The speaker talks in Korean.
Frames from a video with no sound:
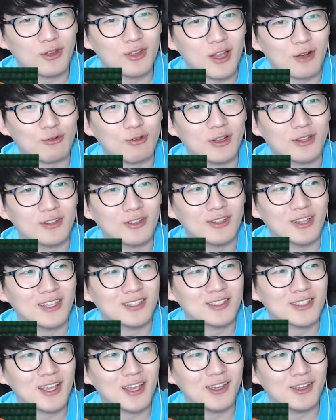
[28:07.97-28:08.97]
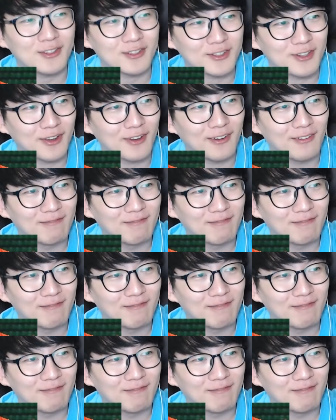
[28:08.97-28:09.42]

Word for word: 야구했던 SK였어요.